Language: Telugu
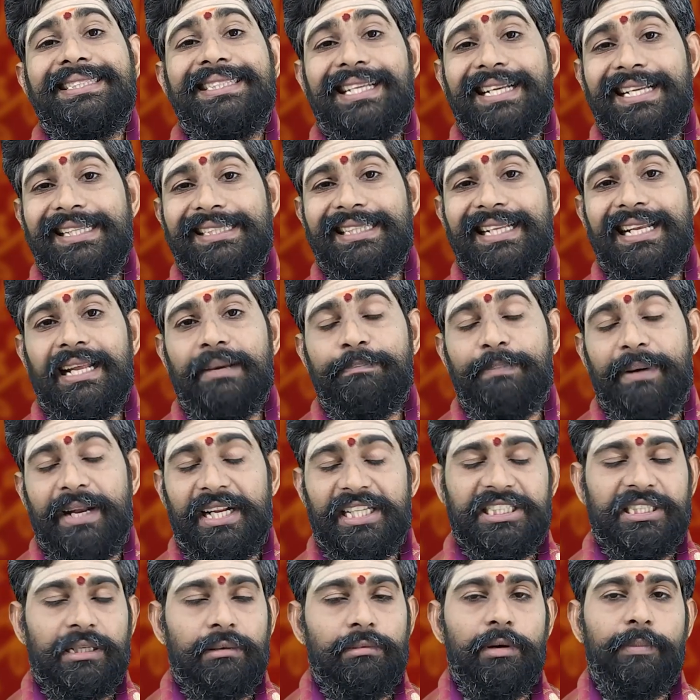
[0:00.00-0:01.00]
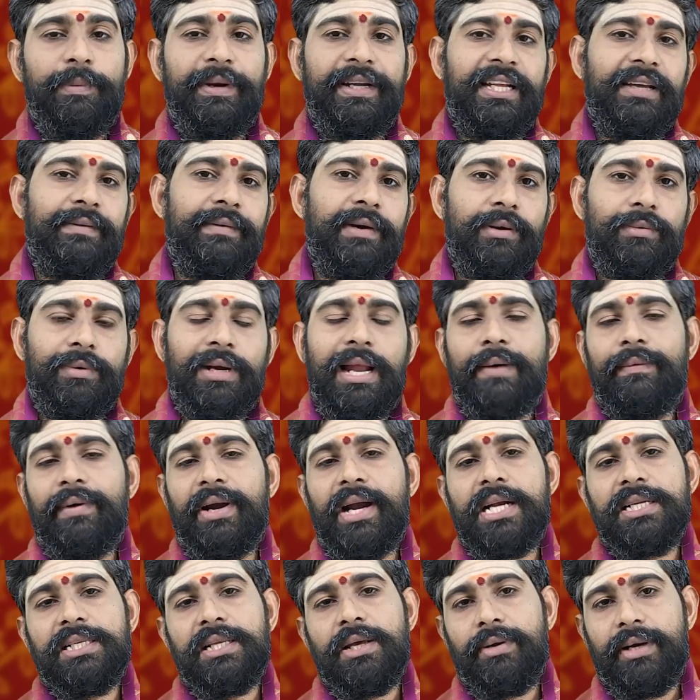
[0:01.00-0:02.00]
చిన్న చిన్న పరిశ్రమలు పెట్టేవారు కూడా
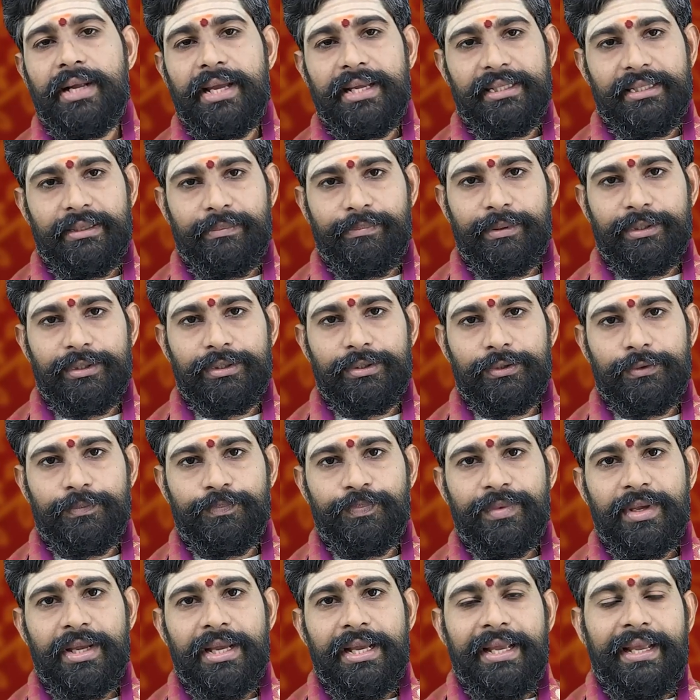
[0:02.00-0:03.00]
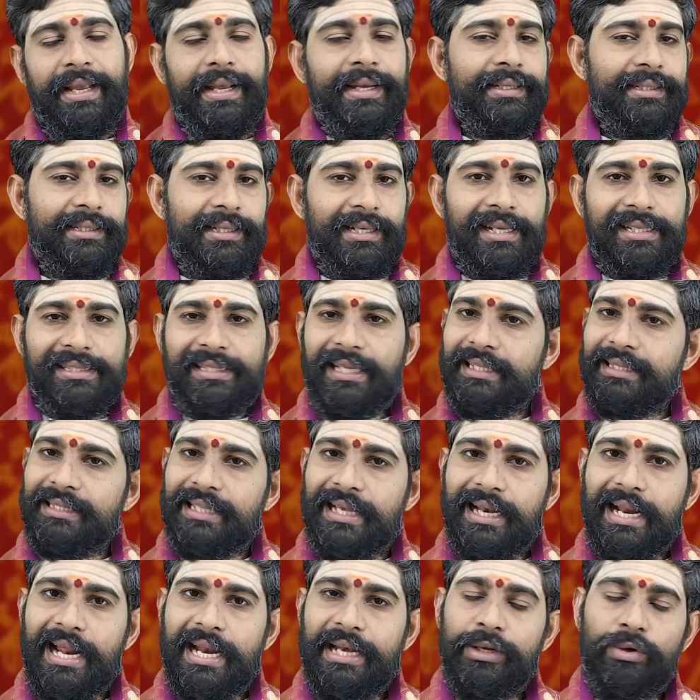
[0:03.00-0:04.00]
అవకాశాలు ఉన్నాయని చెప్పచ్చు ఇంటిని
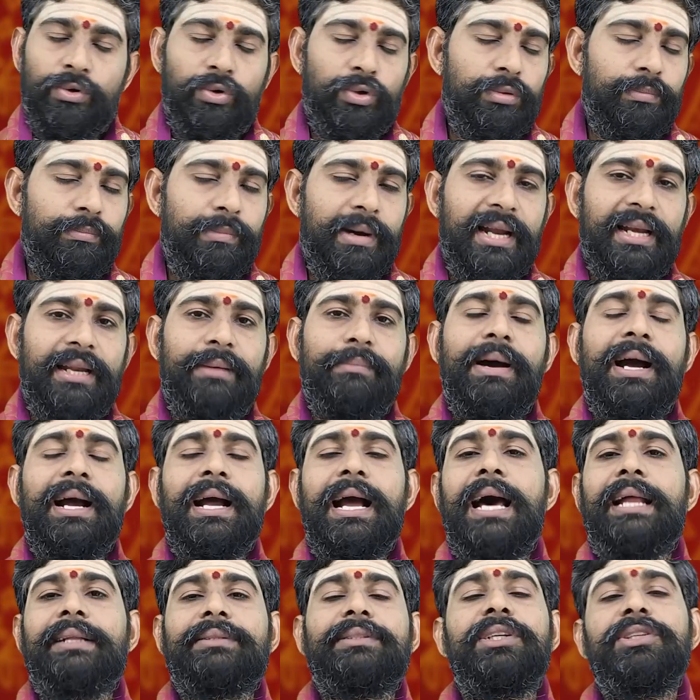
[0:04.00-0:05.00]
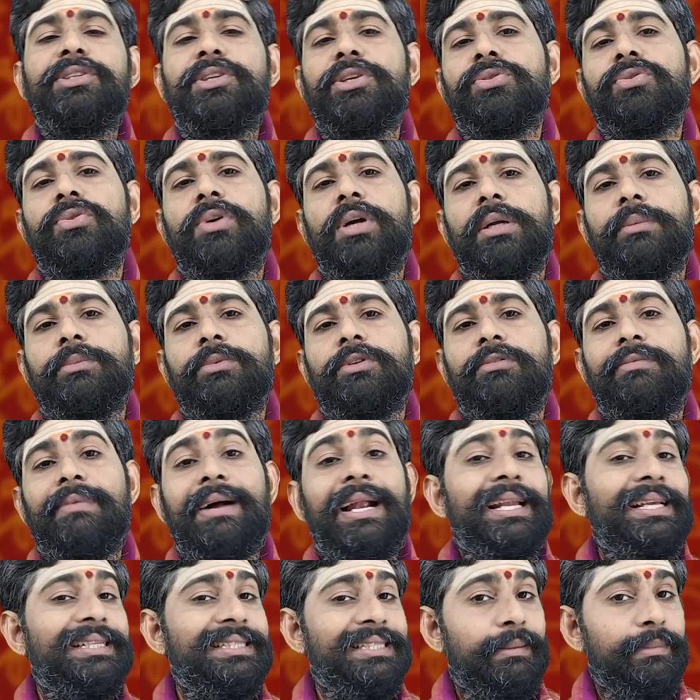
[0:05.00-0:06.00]
సంతానాన్ని కుటుంబాన్ని బాగా అర్థం చేసుకోవడము
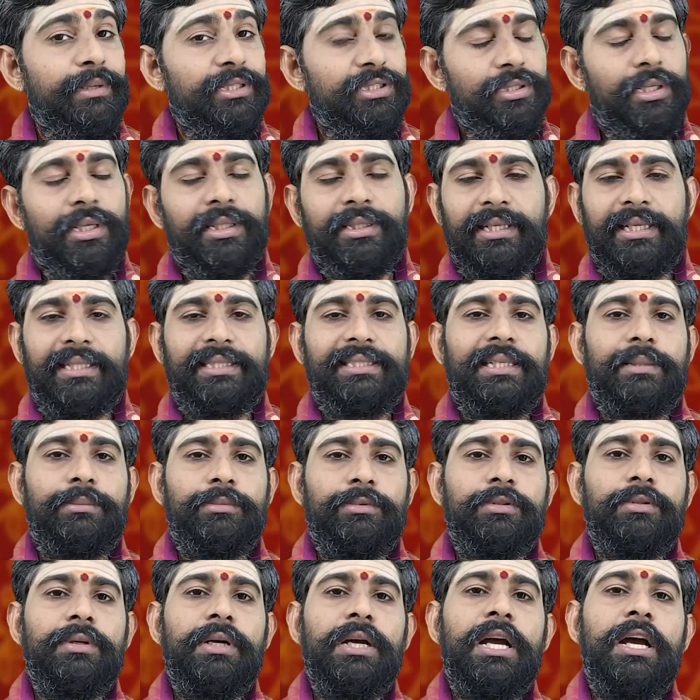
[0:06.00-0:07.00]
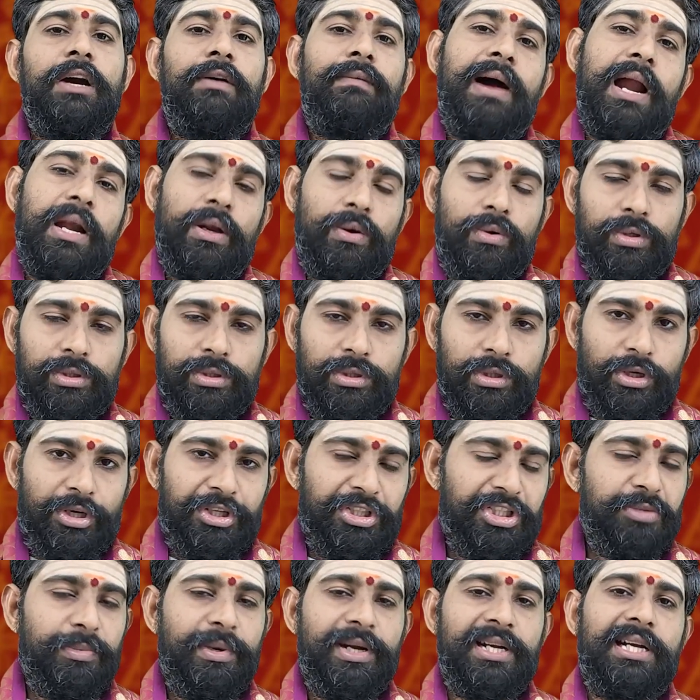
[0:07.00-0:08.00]
వాళ్ళకి సమస్యలు తీర్చడము వాళ్ళ కోసం
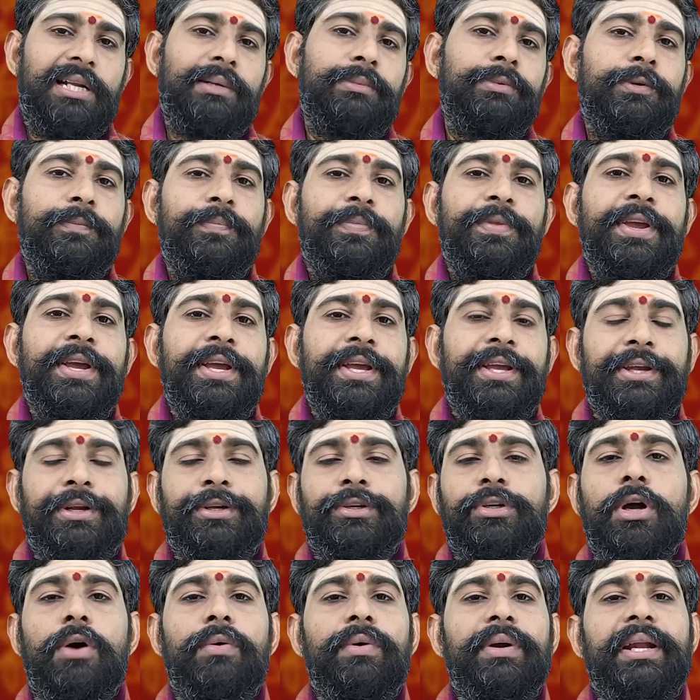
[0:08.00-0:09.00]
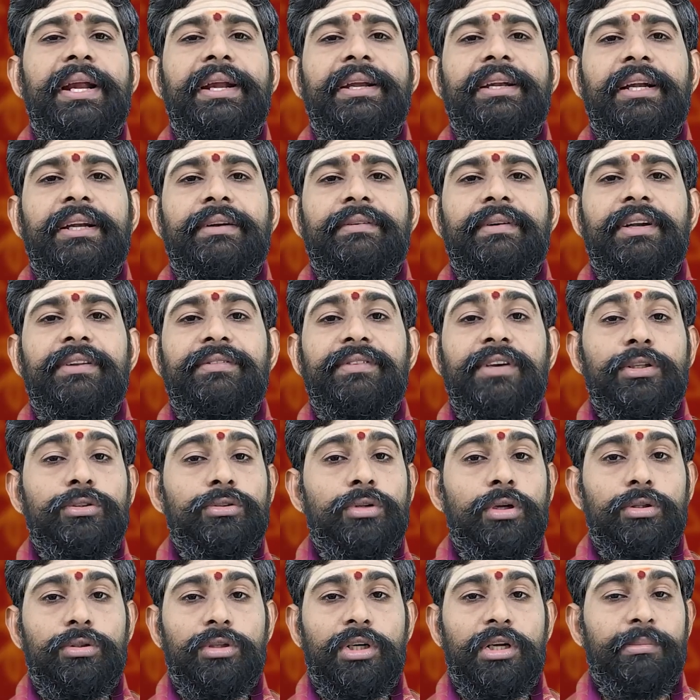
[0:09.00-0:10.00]
ఖర్చు పెట్టడము ఇంట్లో ఉండేటటువంటి
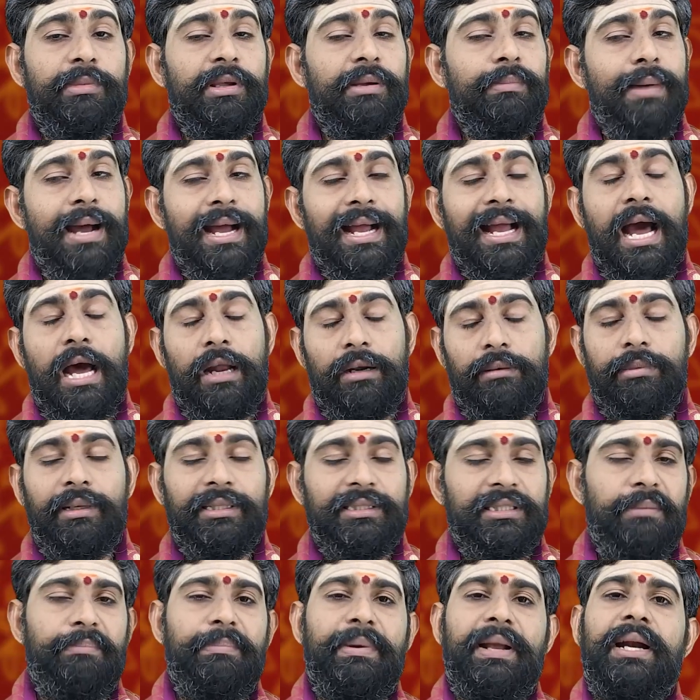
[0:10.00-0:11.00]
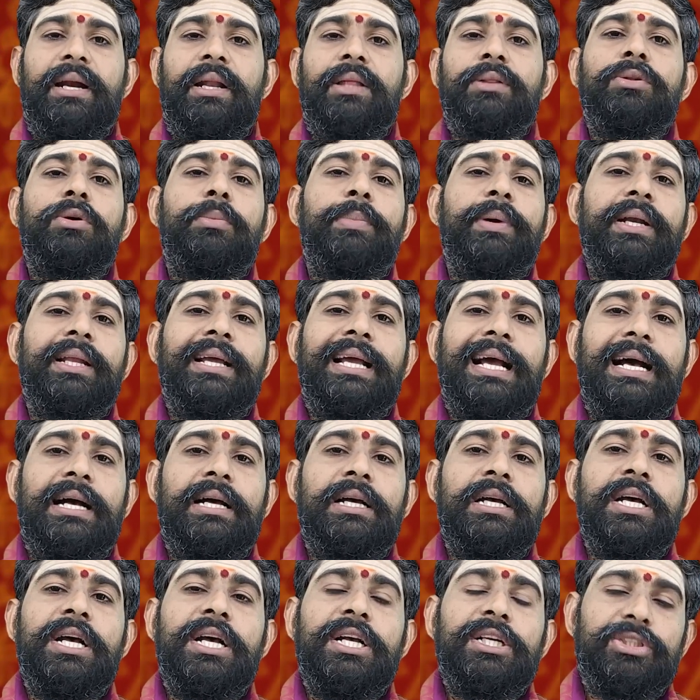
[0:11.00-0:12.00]
వ్యక్తులతో మీకు బాగా అనుబంధం పెరగడంతో పాటుగా
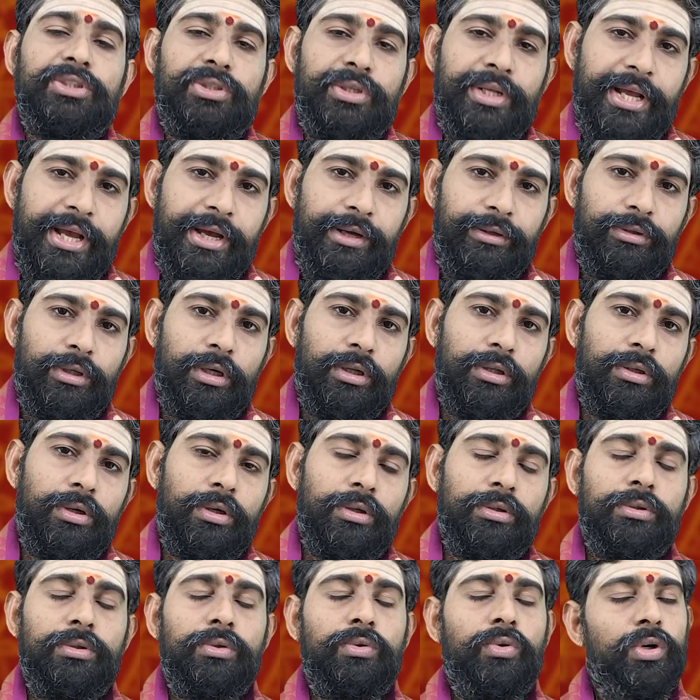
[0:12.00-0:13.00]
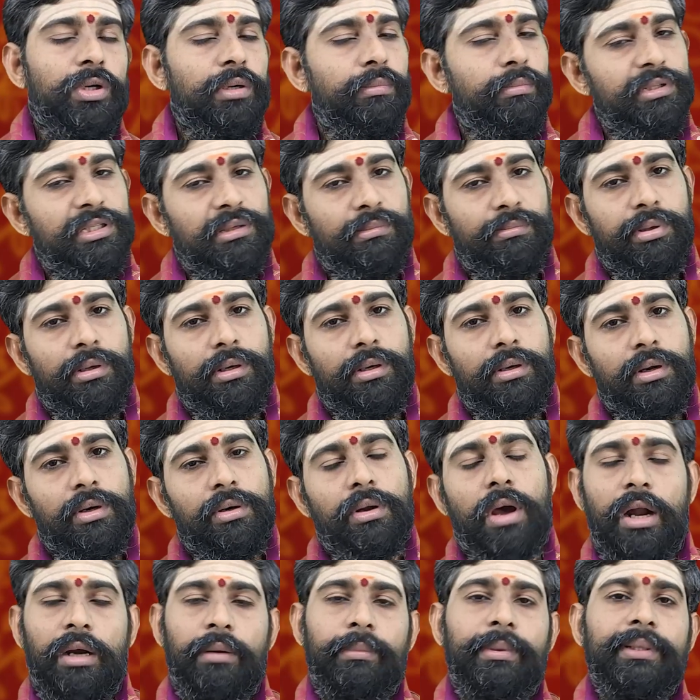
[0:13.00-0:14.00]
స్నేహితులలోనూ కుటుంబ
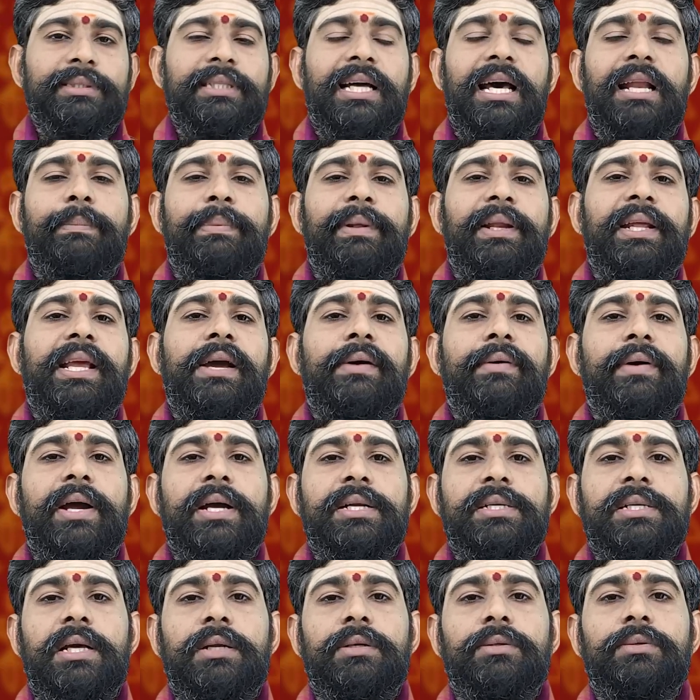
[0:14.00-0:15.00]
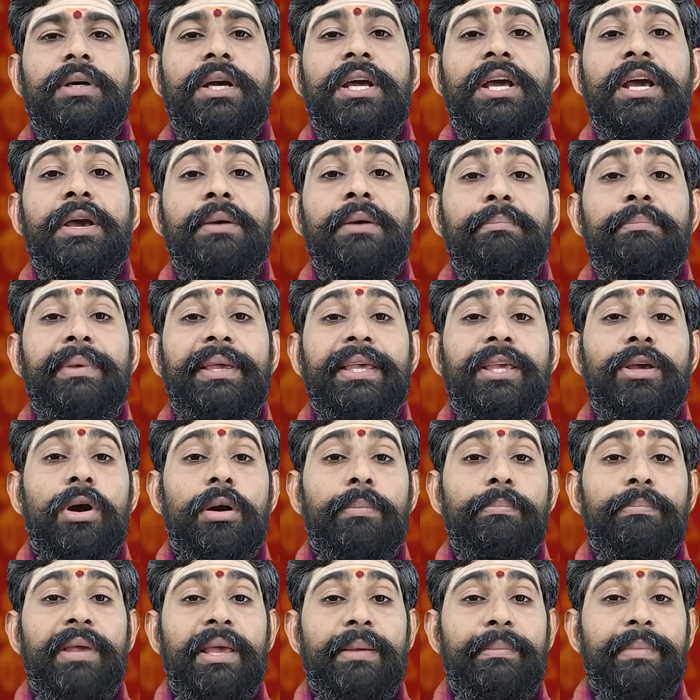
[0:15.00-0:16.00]
సభ్యులలోనూ అనుబంధాలు పెరిగే అవకాశాలు మీ
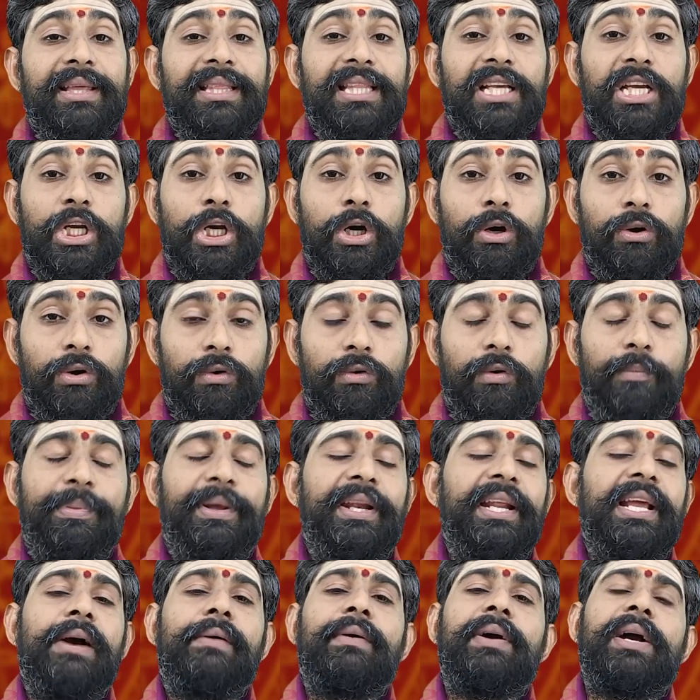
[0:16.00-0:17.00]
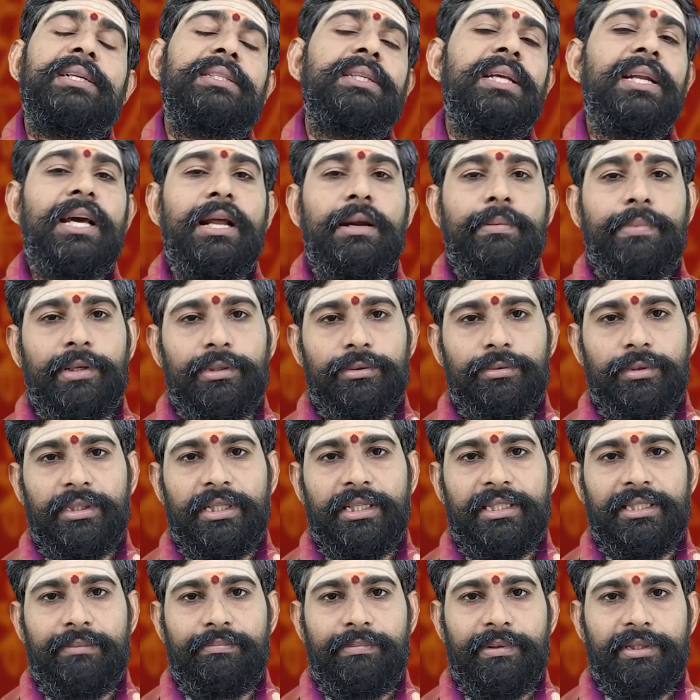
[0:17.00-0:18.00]
మీ మీద గౌరవం పెరిగే అవకాశాలు
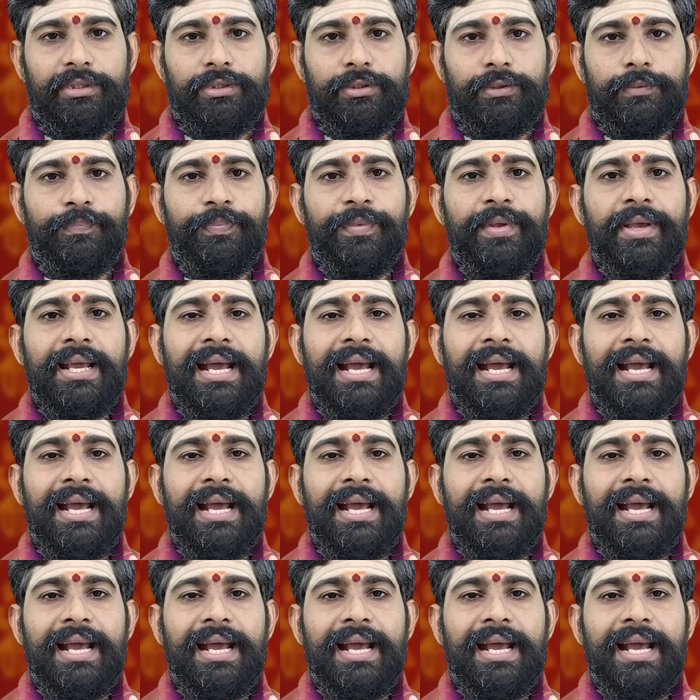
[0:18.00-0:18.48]
కనపడుతుందని చెప్పొచ్చు